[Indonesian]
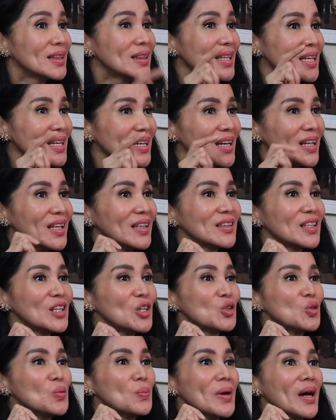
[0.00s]
tinggal di
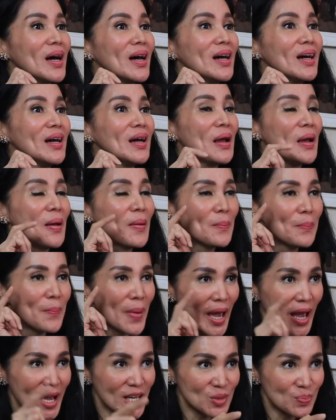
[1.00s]
rumah,
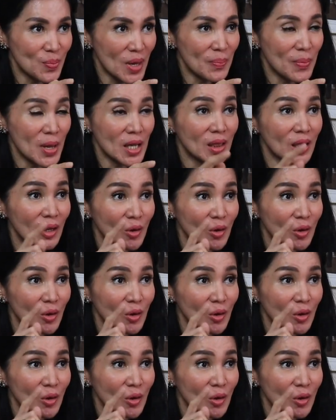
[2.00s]
PSBB